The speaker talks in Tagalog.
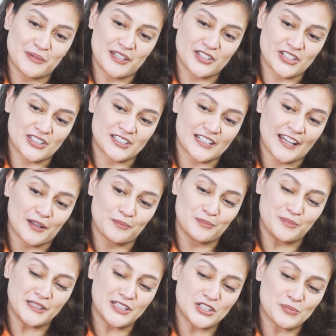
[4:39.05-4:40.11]
beach. It's like a
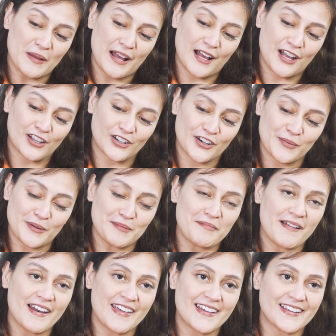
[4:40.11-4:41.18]
beach bag or
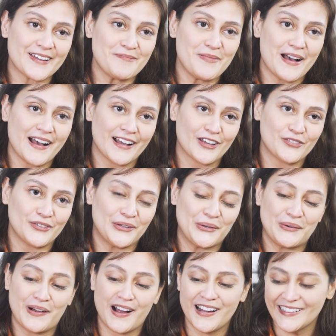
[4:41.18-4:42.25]
pamalengke bag if
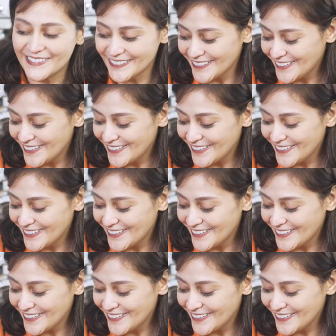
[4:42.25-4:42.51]
you want.